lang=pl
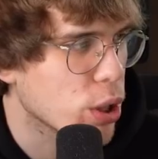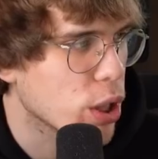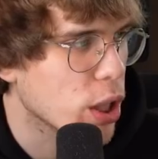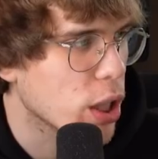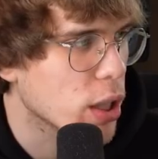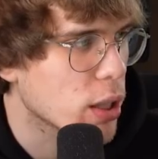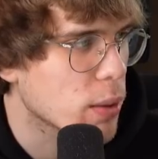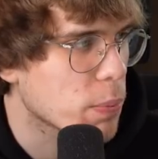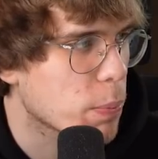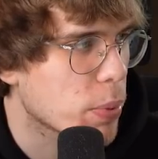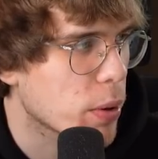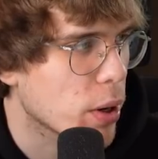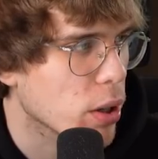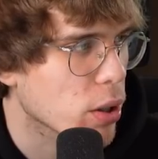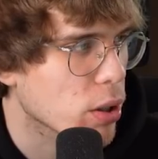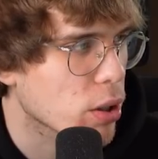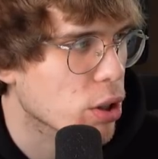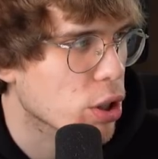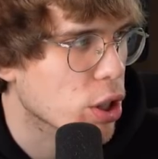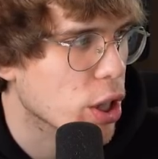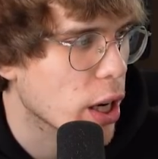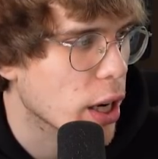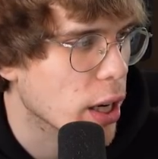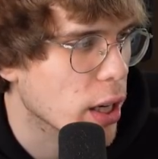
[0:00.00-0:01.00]
nic
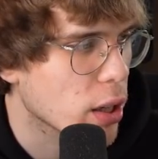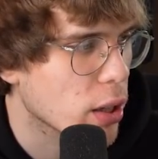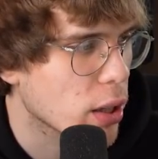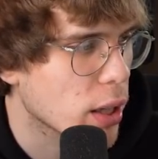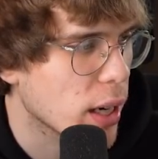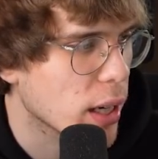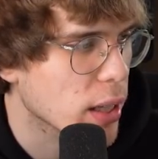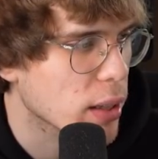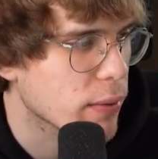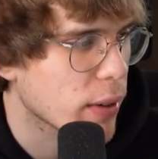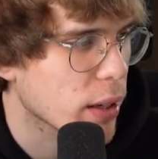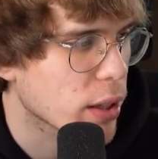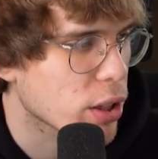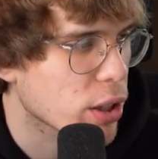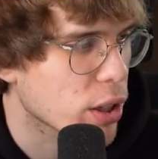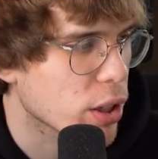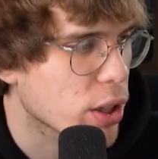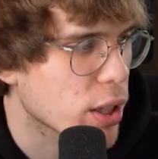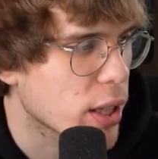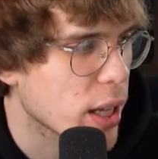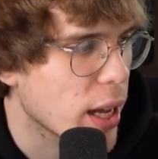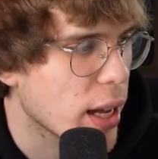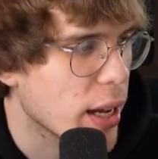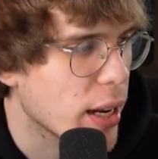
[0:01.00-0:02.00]
prostszego. Raz, dwa, trzy,
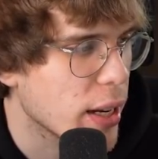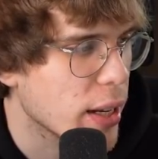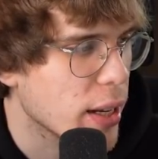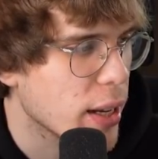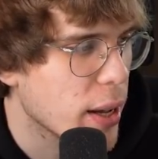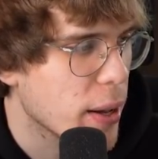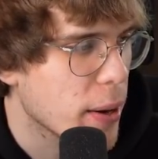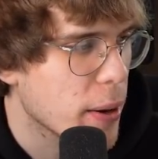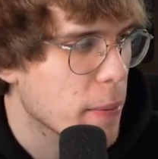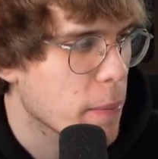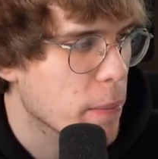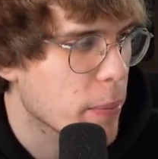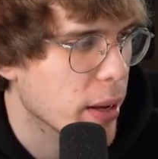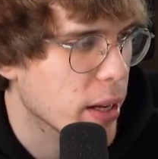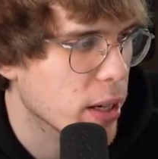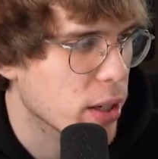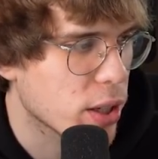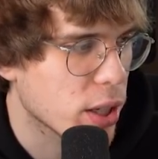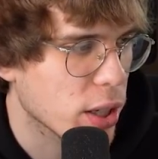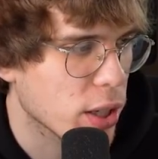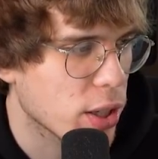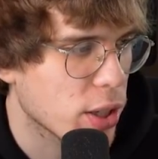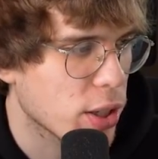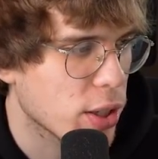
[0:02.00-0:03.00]
cztery. 5,
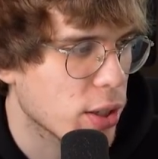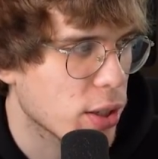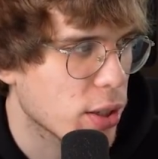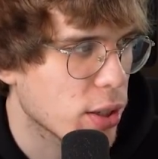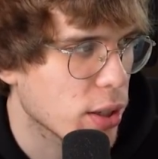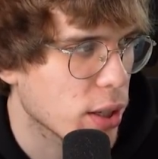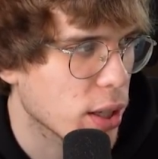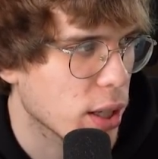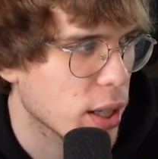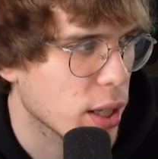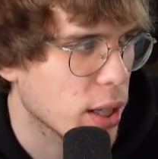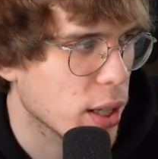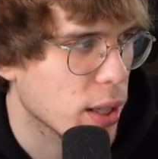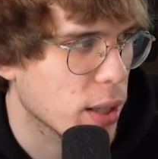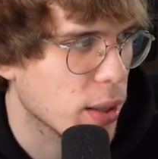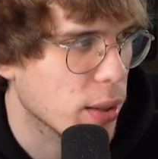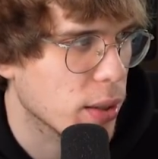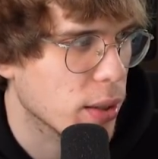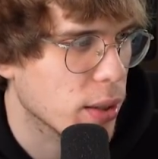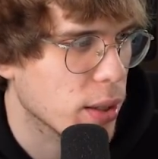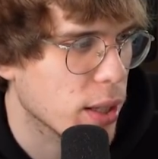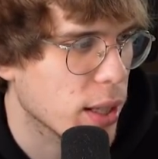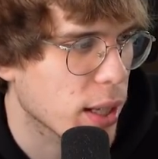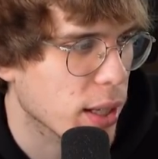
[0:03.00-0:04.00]
6,
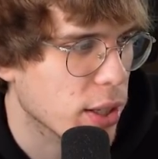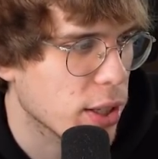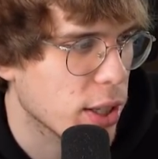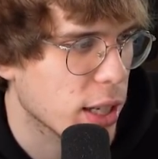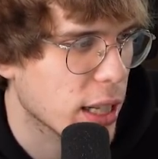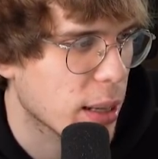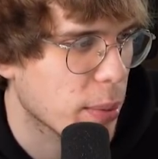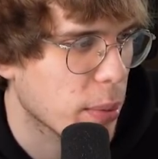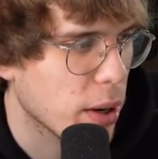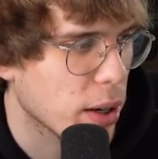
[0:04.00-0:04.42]
e, siedem, 7,